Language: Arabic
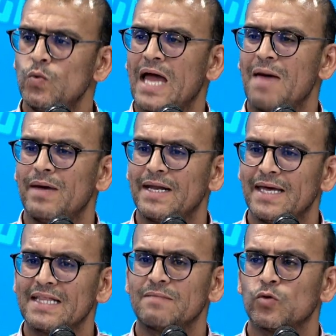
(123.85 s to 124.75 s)

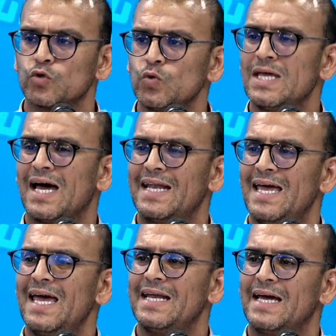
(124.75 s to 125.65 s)
والحملات الموجوده
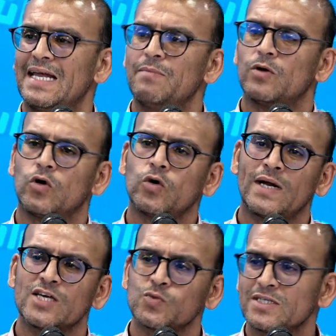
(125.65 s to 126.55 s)
على الاعلام الحر
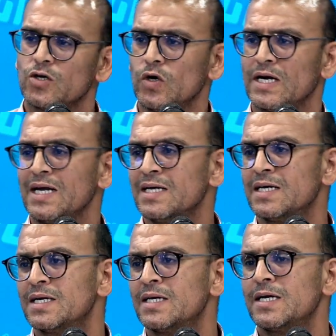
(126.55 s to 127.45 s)
وعلى الاصوات الحره
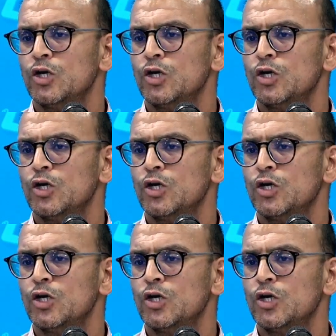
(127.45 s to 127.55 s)
مم.